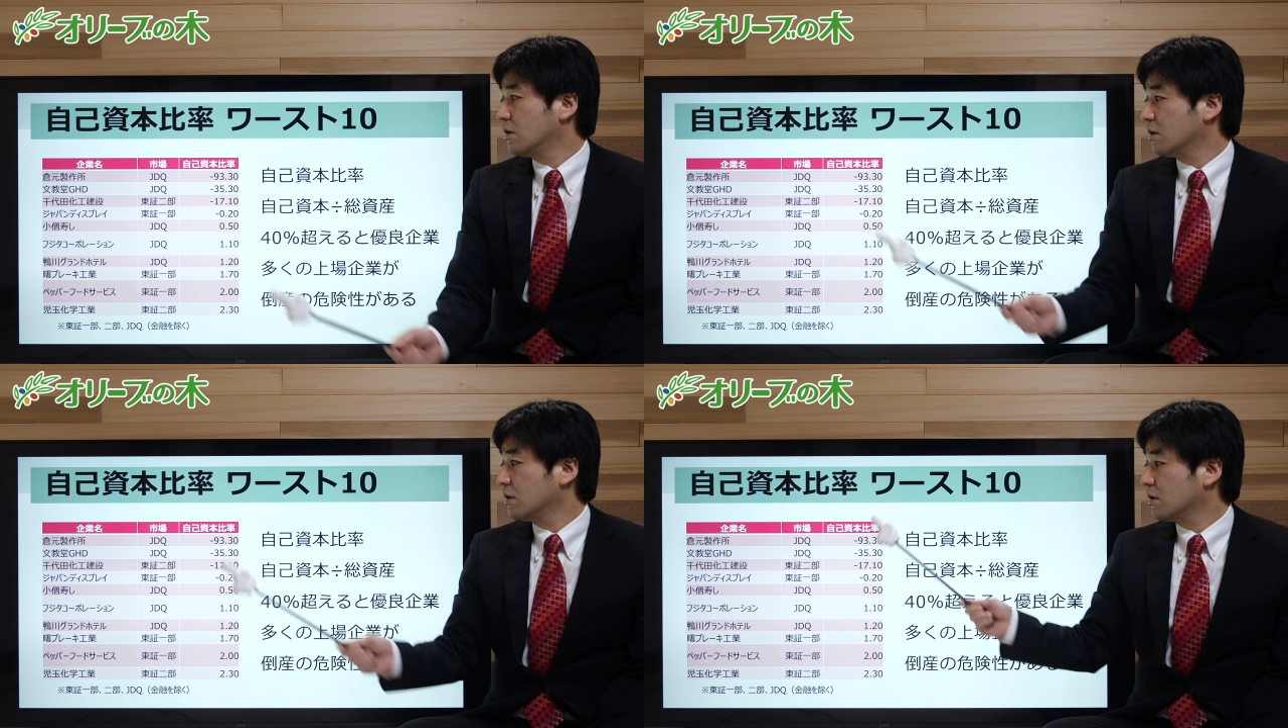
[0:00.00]

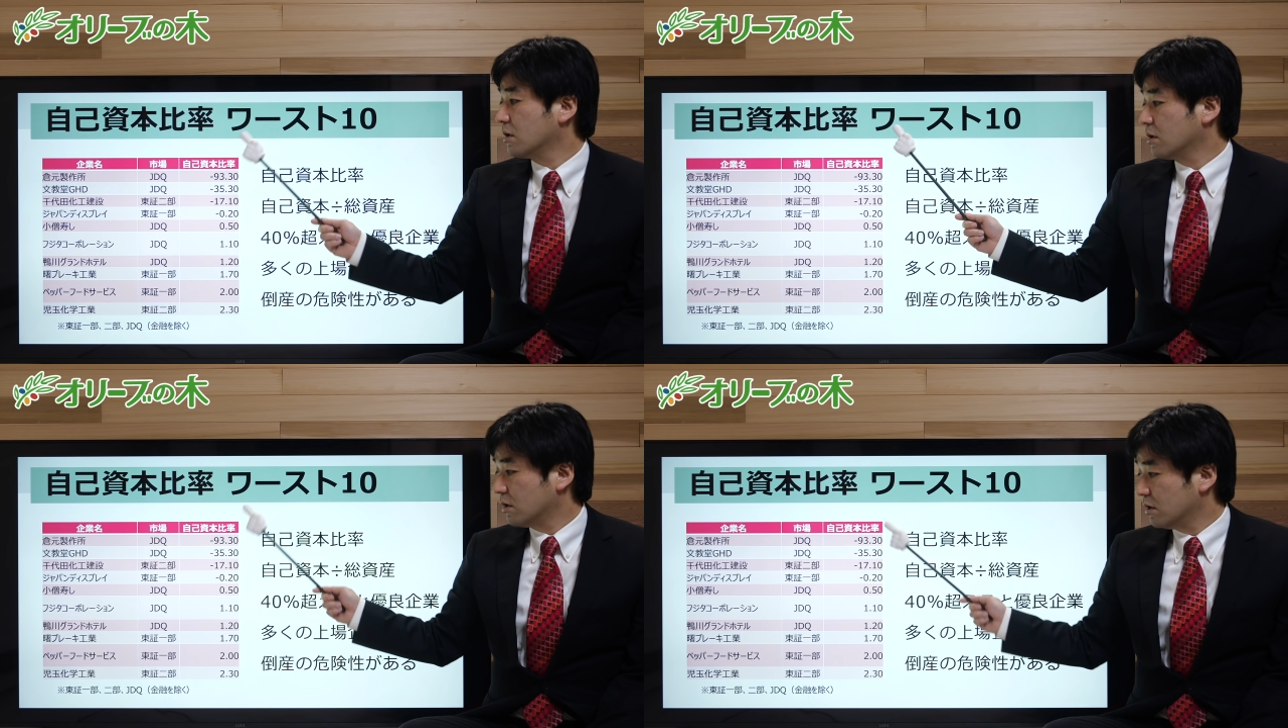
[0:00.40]

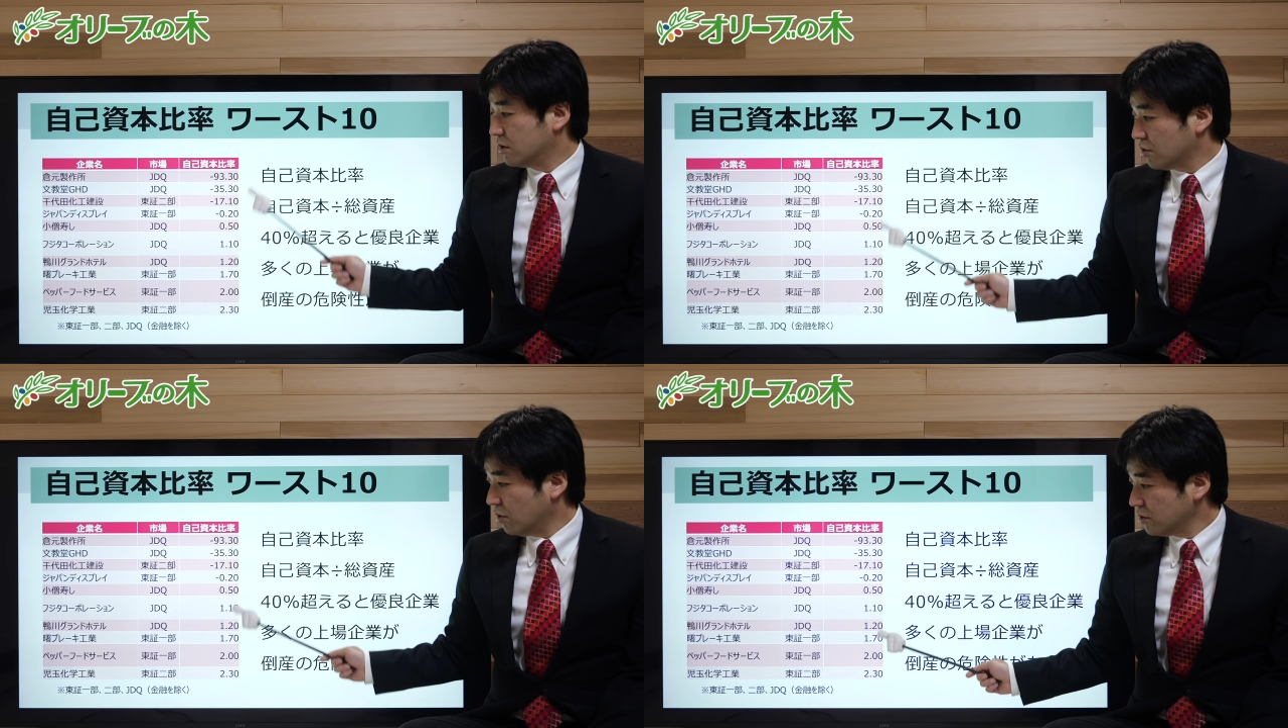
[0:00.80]
え
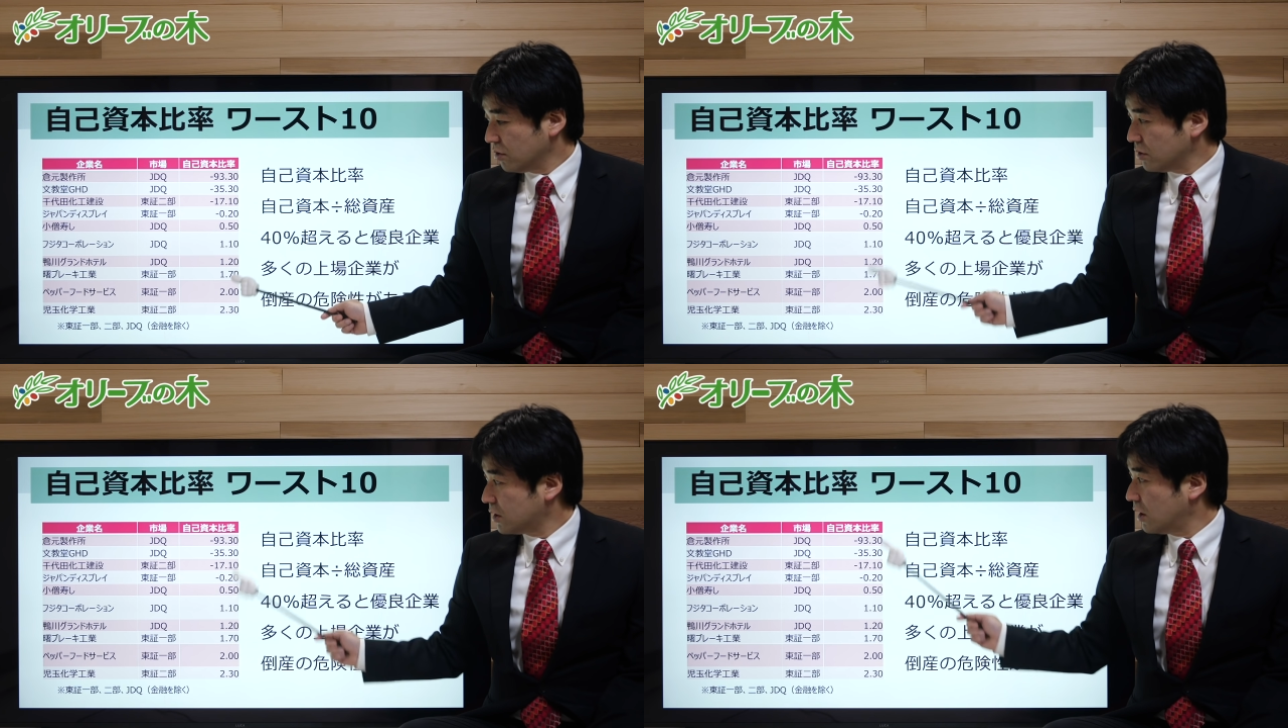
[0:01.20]
上
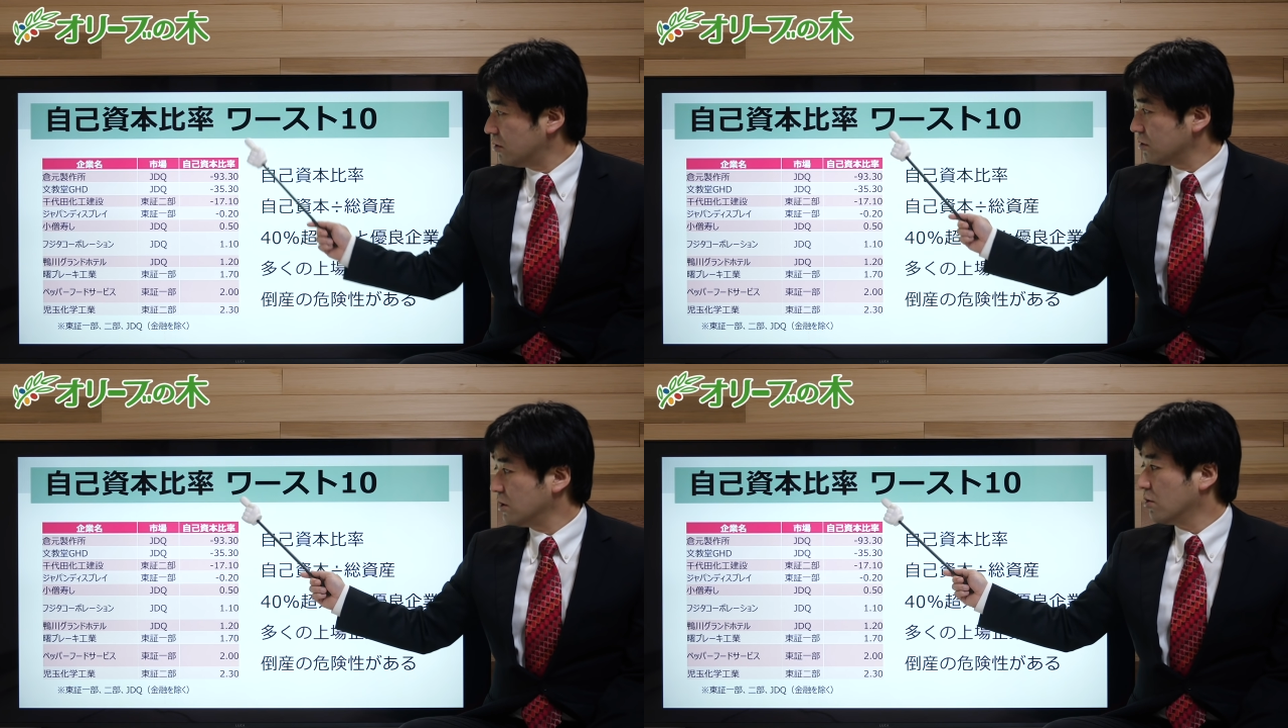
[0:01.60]
場している企